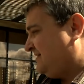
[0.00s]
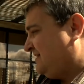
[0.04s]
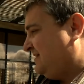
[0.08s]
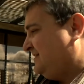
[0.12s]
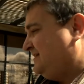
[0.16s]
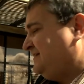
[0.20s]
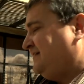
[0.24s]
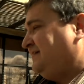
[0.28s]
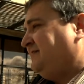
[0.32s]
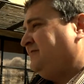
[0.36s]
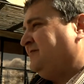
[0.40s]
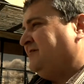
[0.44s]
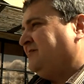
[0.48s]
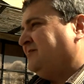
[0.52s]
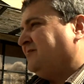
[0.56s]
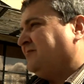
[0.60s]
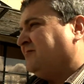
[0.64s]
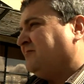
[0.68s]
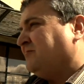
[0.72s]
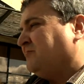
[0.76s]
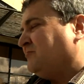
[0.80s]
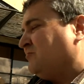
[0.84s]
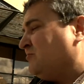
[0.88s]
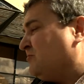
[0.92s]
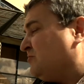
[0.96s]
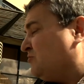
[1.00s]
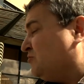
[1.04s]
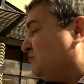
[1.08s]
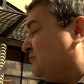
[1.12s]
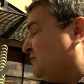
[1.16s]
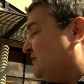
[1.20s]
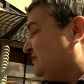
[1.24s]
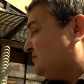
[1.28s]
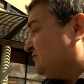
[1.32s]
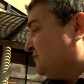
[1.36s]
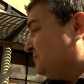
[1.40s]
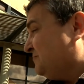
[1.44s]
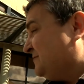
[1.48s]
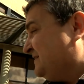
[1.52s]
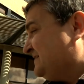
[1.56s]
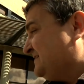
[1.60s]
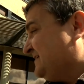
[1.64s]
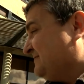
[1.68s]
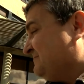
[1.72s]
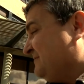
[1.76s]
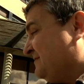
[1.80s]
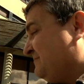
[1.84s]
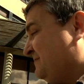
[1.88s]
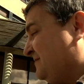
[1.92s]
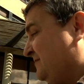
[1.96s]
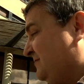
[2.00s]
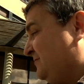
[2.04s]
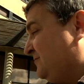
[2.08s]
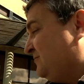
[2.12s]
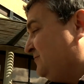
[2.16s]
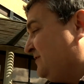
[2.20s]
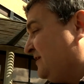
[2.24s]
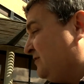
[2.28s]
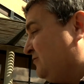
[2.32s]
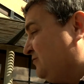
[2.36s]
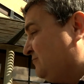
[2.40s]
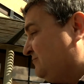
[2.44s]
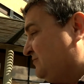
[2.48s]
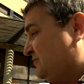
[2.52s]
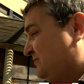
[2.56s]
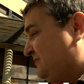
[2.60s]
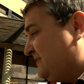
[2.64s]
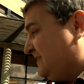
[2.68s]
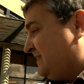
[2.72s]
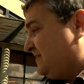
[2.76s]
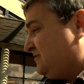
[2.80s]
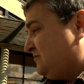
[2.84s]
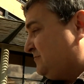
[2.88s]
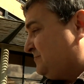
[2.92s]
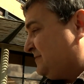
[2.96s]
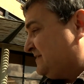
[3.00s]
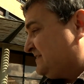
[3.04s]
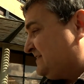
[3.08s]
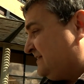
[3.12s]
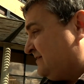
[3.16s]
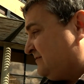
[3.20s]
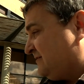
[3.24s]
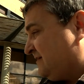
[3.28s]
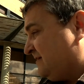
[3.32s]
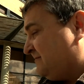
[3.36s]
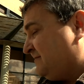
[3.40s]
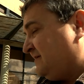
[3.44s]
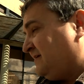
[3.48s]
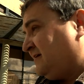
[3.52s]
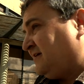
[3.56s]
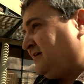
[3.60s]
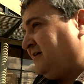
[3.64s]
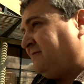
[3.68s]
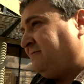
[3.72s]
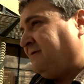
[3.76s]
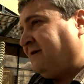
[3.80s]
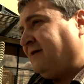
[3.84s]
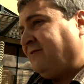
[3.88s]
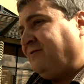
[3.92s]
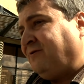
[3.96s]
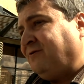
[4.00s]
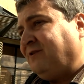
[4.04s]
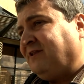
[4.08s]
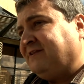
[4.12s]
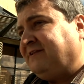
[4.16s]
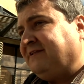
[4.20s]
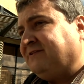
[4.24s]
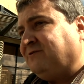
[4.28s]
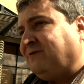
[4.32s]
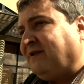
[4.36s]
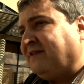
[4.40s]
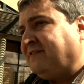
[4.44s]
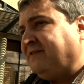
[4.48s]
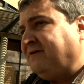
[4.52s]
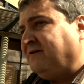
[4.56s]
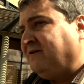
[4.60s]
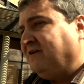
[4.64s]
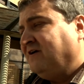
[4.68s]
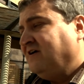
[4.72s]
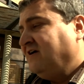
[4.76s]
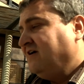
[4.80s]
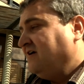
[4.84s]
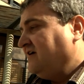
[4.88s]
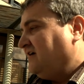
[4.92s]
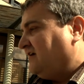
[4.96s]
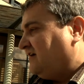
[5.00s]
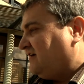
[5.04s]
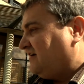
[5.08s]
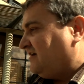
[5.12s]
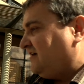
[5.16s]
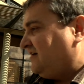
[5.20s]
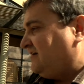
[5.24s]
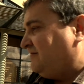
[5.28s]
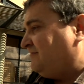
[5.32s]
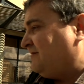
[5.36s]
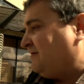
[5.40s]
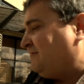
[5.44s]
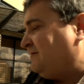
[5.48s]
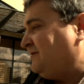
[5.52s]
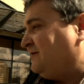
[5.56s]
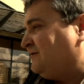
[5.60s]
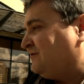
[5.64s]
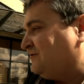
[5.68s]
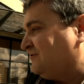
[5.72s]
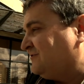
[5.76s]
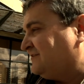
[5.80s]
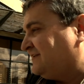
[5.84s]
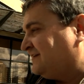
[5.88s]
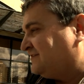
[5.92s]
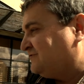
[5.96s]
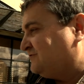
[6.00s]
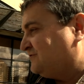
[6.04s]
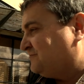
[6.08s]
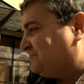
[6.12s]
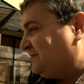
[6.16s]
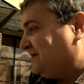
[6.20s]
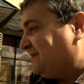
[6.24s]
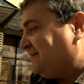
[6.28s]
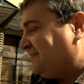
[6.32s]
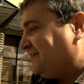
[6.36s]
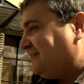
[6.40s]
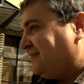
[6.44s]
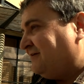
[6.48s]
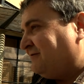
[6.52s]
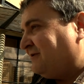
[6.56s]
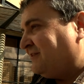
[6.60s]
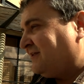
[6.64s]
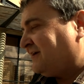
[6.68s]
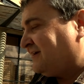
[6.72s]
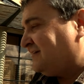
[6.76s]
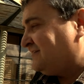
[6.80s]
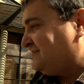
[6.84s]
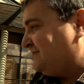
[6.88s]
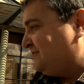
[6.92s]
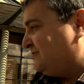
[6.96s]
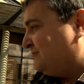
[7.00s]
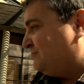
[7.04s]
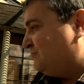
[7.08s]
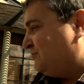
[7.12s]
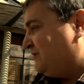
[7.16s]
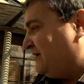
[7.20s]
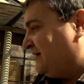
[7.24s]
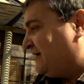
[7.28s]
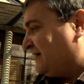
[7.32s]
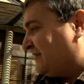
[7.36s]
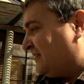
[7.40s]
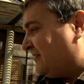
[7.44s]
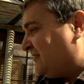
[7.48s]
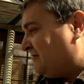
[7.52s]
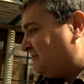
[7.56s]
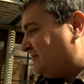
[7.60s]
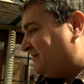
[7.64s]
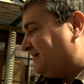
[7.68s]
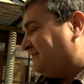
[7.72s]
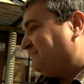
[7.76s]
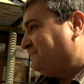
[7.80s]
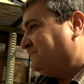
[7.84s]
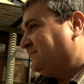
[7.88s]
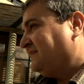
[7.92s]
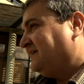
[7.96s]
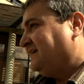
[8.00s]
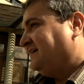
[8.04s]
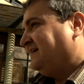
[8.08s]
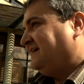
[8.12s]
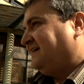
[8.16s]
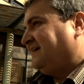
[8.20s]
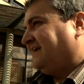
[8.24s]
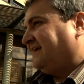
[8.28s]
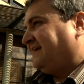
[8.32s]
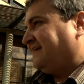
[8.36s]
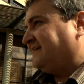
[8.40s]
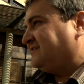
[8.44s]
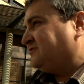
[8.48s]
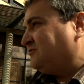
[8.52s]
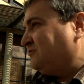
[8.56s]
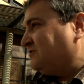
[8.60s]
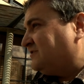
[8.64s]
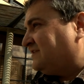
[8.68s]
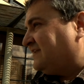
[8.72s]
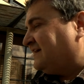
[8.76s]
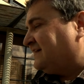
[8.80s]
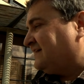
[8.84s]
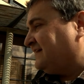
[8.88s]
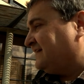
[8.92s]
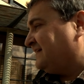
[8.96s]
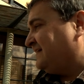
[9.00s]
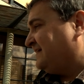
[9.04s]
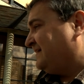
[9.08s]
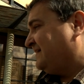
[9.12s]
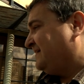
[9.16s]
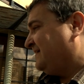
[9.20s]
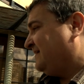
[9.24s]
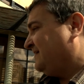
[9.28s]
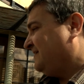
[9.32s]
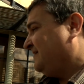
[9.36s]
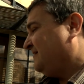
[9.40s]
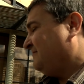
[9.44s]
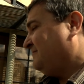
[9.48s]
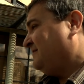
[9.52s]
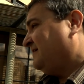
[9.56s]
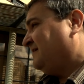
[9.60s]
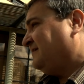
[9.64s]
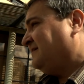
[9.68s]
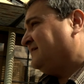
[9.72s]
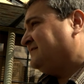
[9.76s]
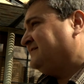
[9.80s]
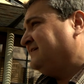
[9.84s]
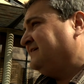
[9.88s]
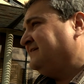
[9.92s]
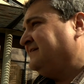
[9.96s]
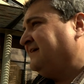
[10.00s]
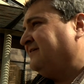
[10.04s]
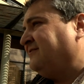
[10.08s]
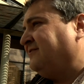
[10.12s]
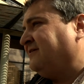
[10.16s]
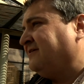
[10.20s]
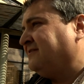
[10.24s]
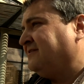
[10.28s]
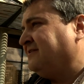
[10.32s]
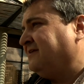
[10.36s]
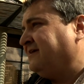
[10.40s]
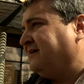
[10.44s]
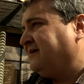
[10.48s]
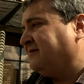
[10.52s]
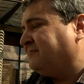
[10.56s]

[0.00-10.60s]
allí y tuve una sorpresa, me ha venido un alumno del año pasado que había acabado la titulación y me ha venido a contar su experiencia, la verdad que ha sido muy agradable. ¿Sí? Resulta que le habían asignado a hacer